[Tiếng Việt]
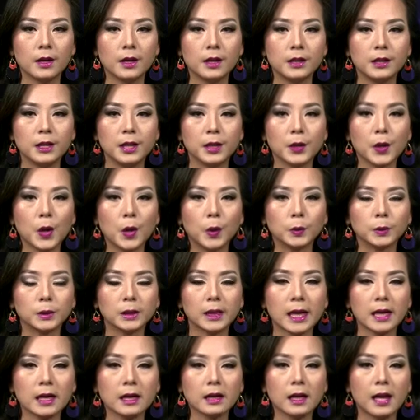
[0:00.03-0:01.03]
nhiệt độ
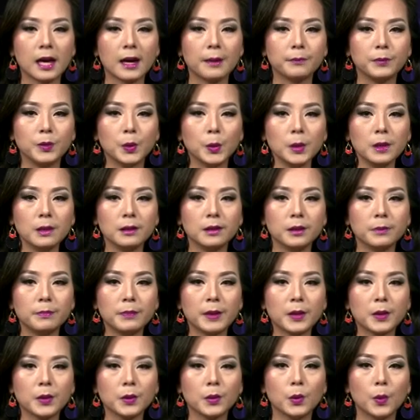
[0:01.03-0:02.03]
tăng làm núi lửa
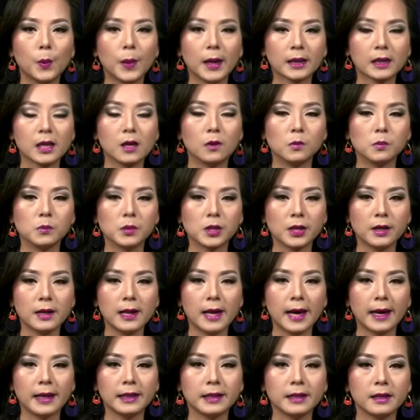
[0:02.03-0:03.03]
Peru hoạt động trở
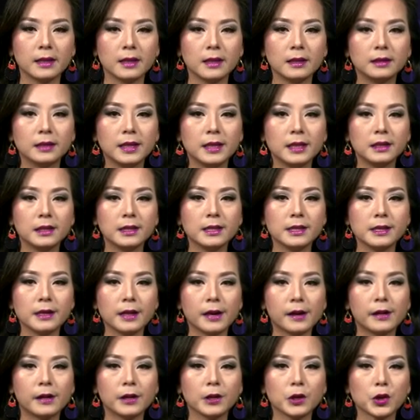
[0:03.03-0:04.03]
lại, tin từ
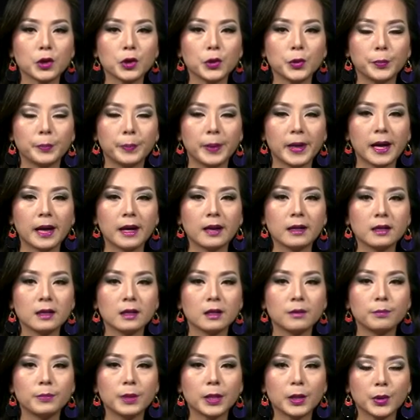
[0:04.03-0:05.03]
Arcupa,
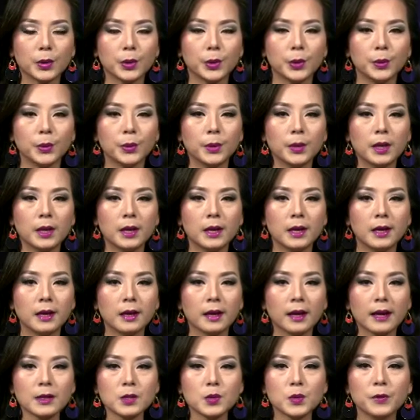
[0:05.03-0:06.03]
Peru.
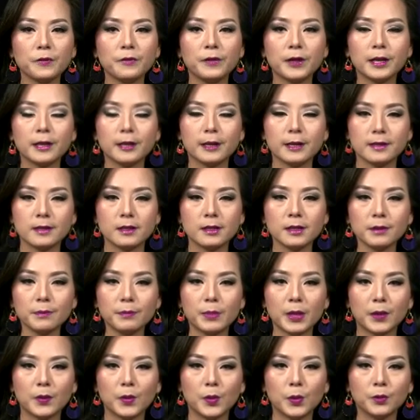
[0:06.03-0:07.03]
Các chuyên viên địa chất
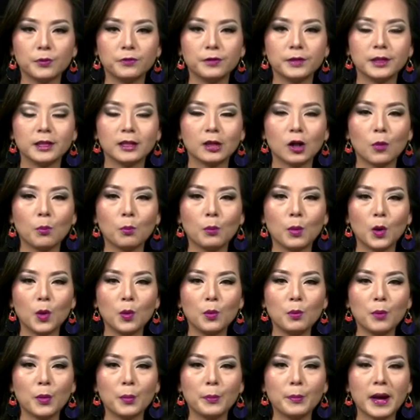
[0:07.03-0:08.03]
Peru vừa công
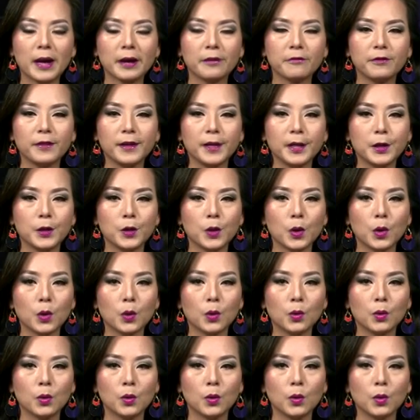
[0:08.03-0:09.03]
bố một băng
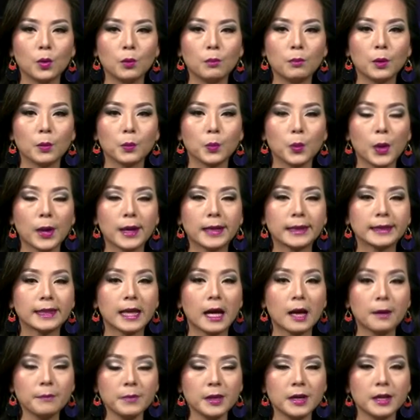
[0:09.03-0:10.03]
video của một đoàn
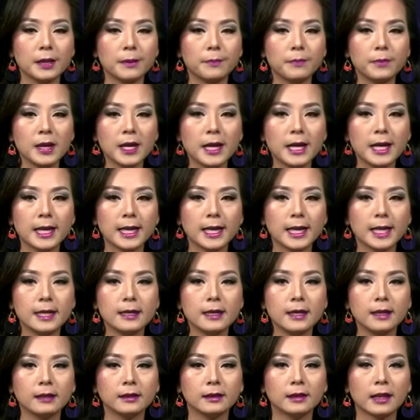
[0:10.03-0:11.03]
thám hiểm
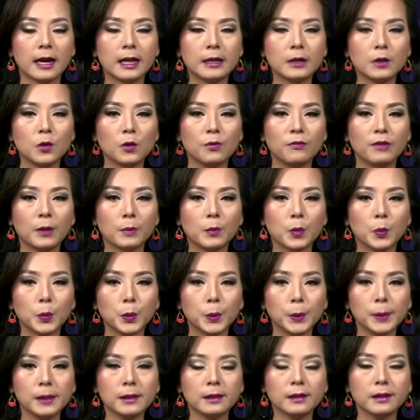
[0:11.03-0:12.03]
ghi nhận tại khu vực
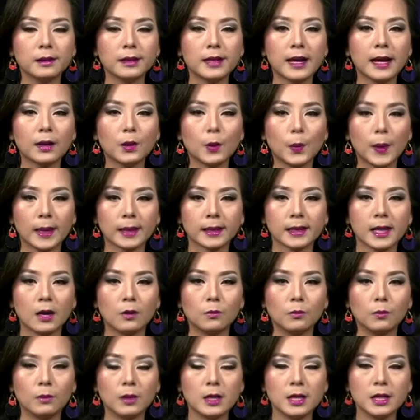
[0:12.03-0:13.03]
một núi lửa đang hoạt
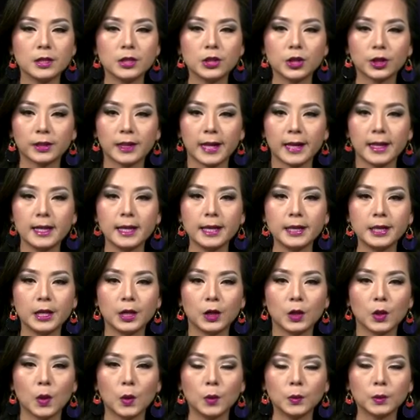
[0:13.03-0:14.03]
động, cho thấy là
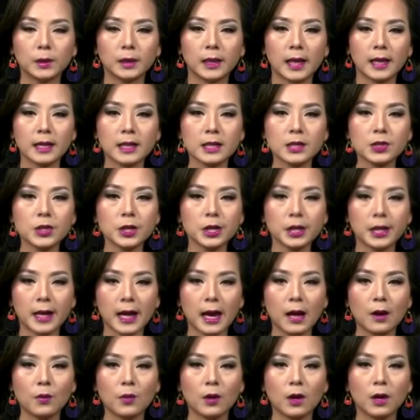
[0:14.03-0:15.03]
nhiệt độ tăng rất
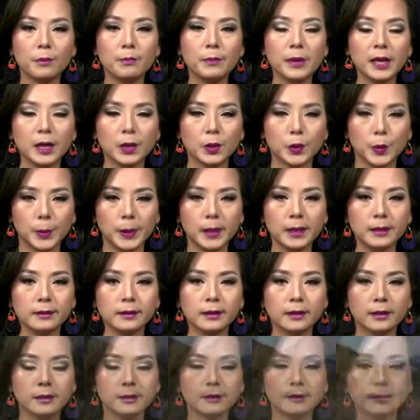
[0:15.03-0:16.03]
cao ở miệng núi
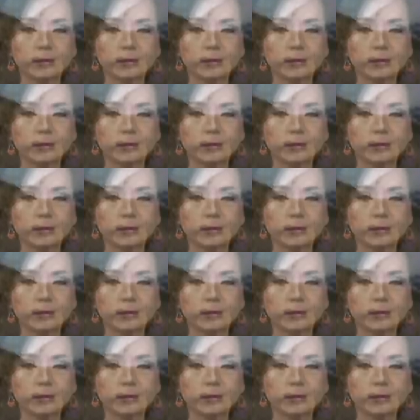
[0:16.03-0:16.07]
lửa.